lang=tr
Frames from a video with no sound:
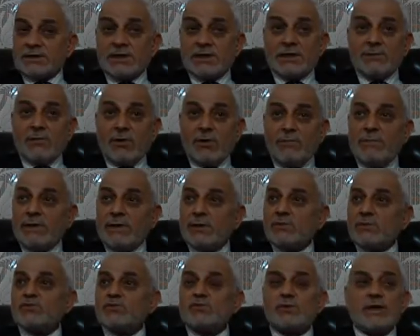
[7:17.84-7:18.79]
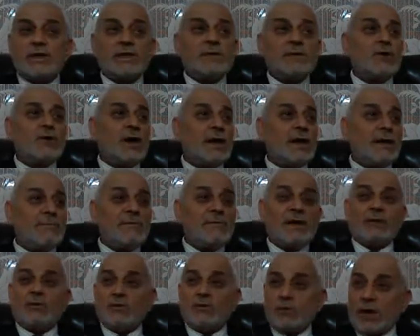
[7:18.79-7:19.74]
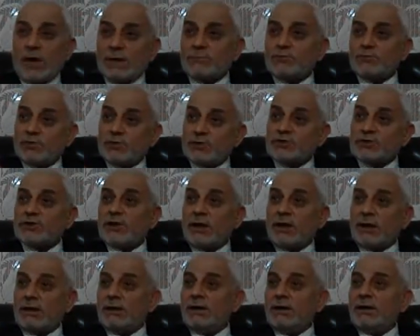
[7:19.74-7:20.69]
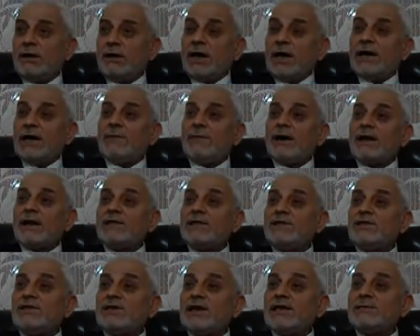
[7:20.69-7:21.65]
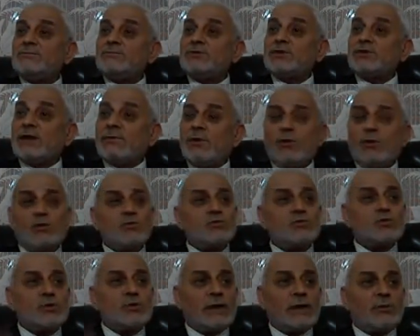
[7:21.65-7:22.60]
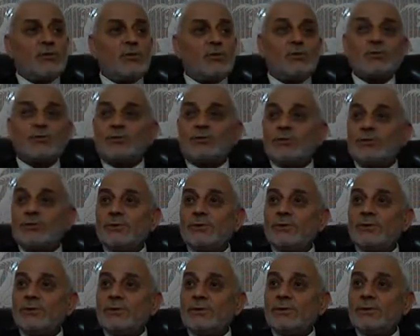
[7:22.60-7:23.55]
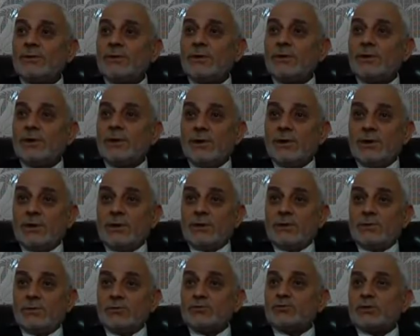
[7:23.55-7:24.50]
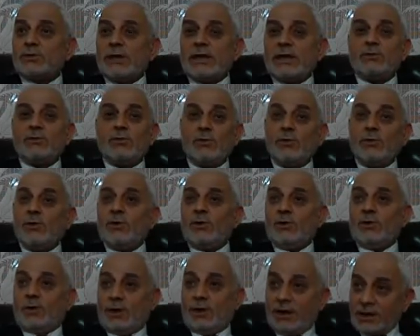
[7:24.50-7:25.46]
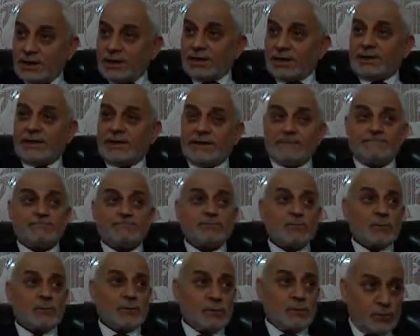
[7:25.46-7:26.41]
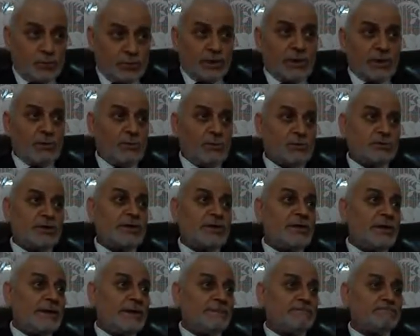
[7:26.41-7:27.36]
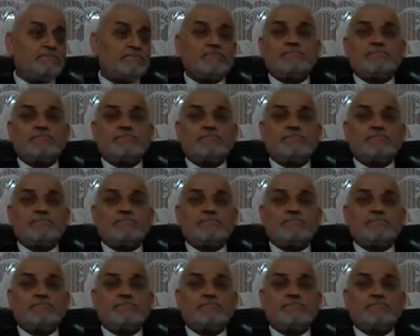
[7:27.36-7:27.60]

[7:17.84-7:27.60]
Hz. Muhammed'in unsuriyeti bu alemden 63 yaşında alim areti intikal etmiştir ama o unsuriyet yönüdür unsuriyat yönü hakikaten yüceli olsaydı